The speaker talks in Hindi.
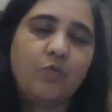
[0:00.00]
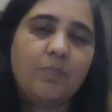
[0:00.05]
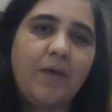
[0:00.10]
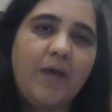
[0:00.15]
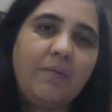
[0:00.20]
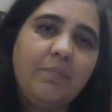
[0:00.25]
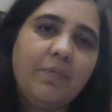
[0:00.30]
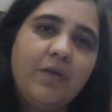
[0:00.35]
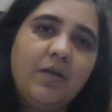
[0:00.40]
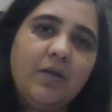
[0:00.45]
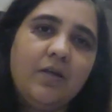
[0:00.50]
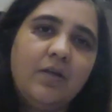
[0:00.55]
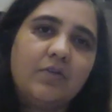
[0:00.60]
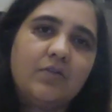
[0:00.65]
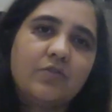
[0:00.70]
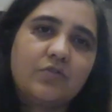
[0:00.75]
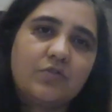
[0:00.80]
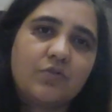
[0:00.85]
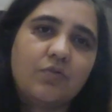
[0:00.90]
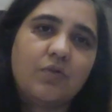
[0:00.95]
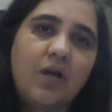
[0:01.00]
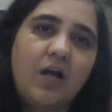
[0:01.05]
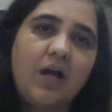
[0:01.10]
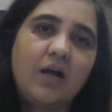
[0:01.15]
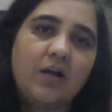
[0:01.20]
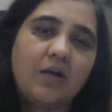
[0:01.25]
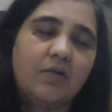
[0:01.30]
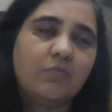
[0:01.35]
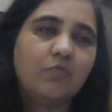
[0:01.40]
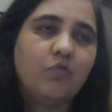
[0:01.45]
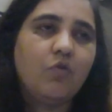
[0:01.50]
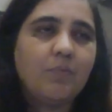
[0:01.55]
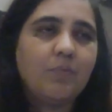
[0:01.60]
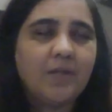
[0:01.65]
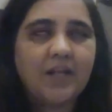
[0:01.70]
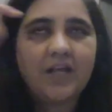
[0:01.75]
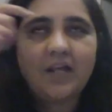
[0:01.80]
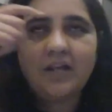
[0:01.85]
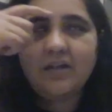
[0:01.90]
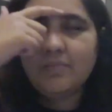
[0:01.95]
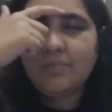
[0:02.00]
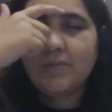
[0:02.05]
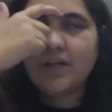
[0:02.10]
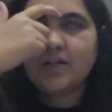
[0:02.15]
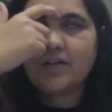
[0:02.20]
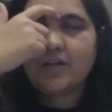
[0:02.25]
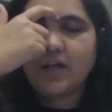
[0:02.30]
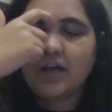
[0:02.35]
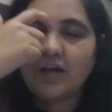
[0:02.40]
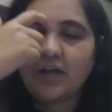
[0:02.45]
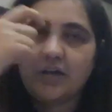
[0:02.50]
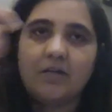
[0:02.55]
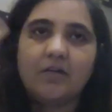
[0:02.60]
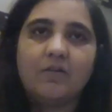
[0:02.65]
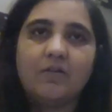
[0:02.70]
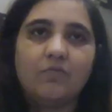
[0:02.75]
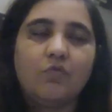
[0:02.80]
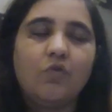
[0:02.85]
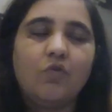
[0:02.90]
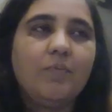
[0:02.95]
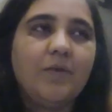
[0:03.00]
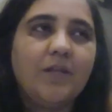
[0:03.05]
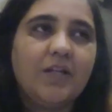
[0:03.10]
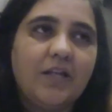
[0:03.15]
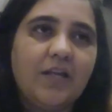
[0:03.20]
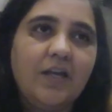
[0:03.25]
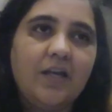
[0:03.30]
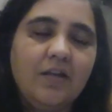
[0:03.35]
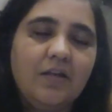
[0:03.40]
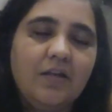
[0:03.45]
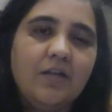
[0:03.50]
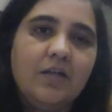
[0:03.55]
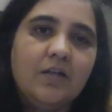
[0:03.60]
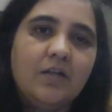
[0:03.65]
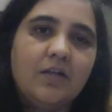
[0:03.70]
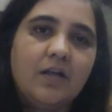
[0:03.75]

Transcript: मैप यस गाइडलाइंस आपको मिल गए नाउ यू कैन एक्सप्लोर मोर